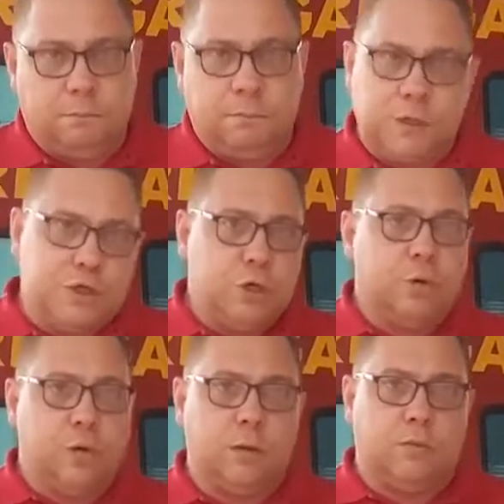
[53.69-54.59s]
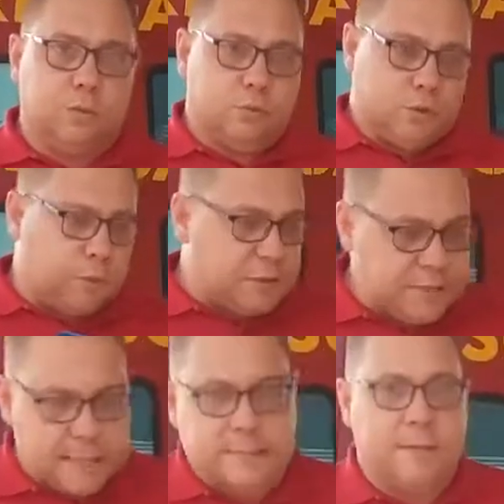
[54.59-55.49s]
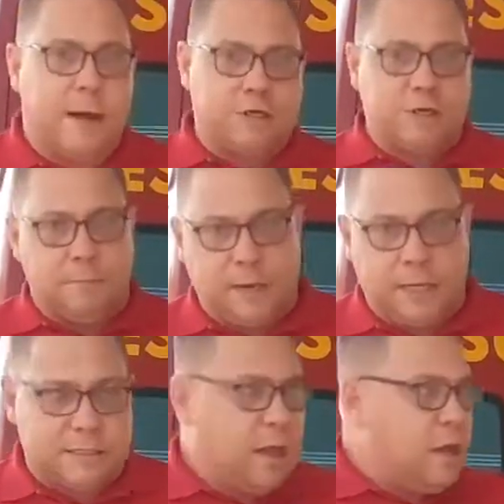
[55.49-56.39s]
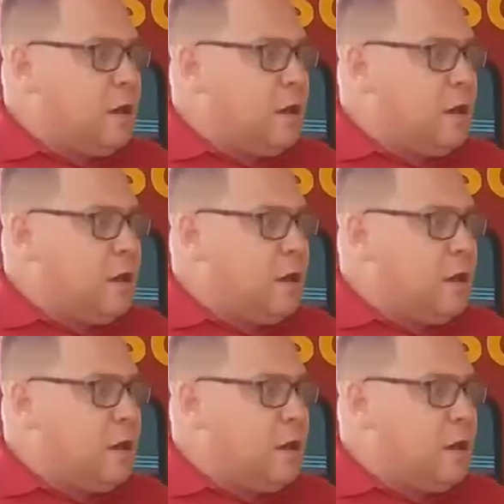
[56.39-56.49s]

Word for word: pediu que não expusesse a imagem da empresa.